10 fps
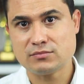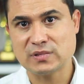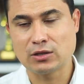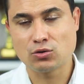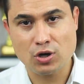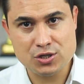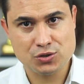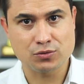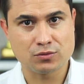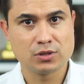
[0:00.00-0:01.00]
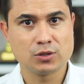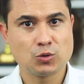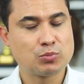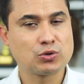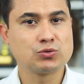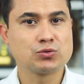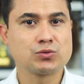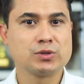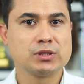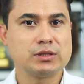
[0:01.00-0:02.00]
É lógico que o
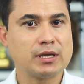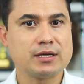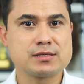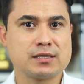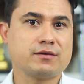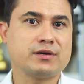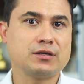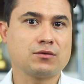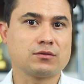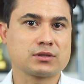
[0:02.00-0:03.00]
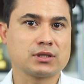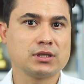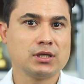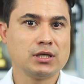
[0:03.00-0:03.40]
produto tem que ser levado em conta.